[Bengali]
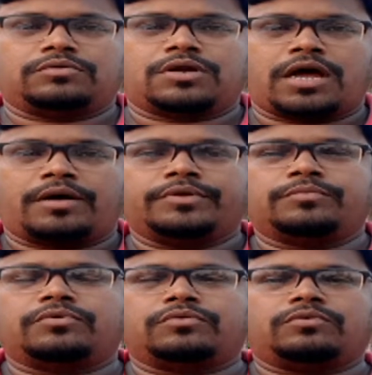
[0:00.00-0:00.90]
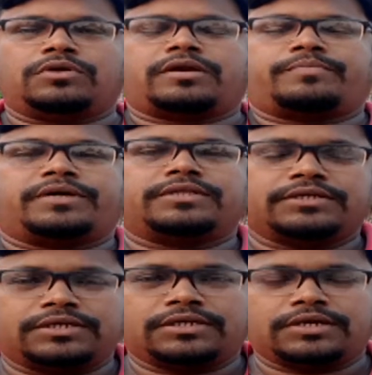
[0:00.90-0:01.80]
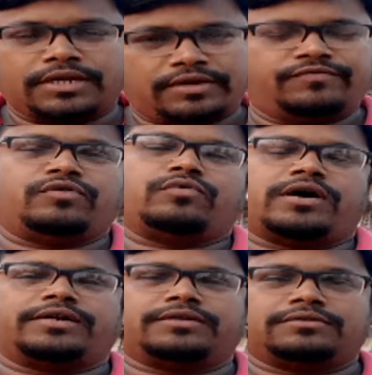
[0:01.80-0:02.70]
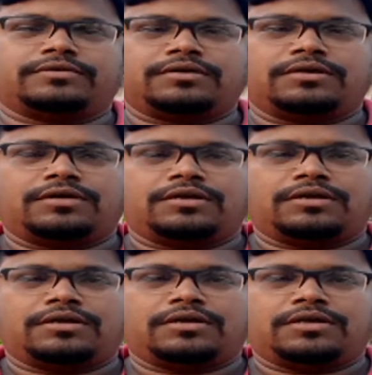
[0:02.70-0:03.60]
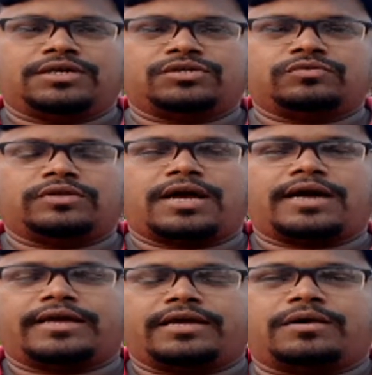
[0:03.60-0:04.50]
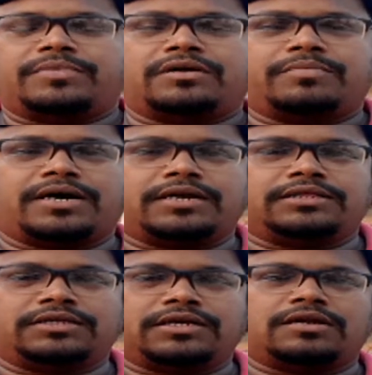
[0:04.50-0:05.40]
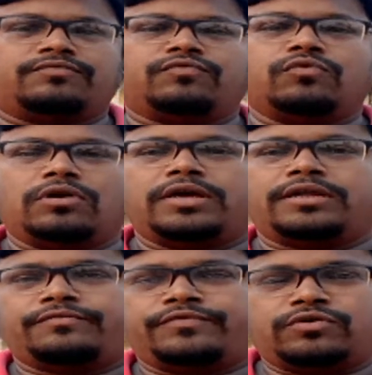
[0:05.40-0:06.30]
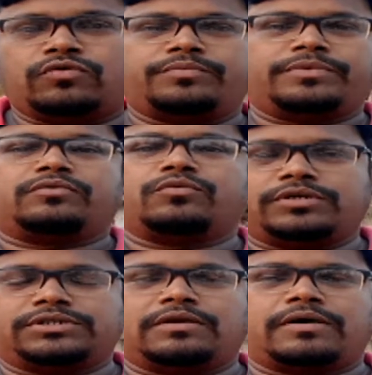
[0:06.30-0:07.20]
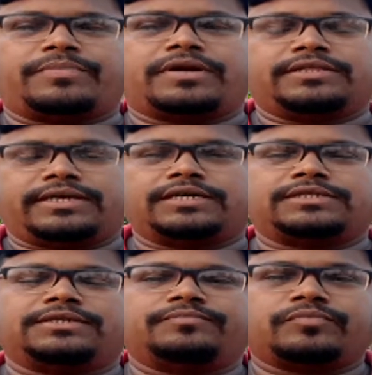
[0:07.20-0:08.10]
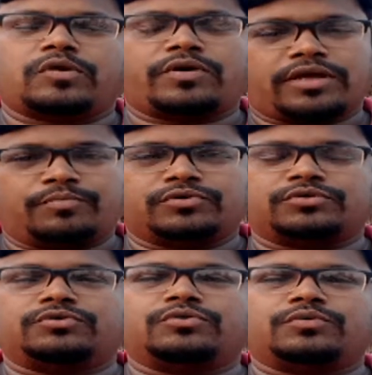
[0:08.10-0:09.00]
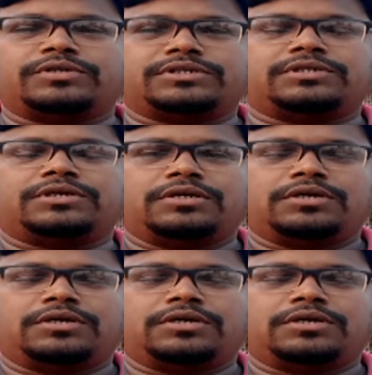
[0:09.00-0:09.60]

বন্ধুরা আমি বরুণ আর আপনারা দেখছেন গ্রিন ভিউ গার্ডেন কিছুদিন আগে আমার বাগানে তিনখানা ফুলের ভিডিও আমি করেছিলাম আপনারা দেখেছেন অনেকে পছন্দ করেছেন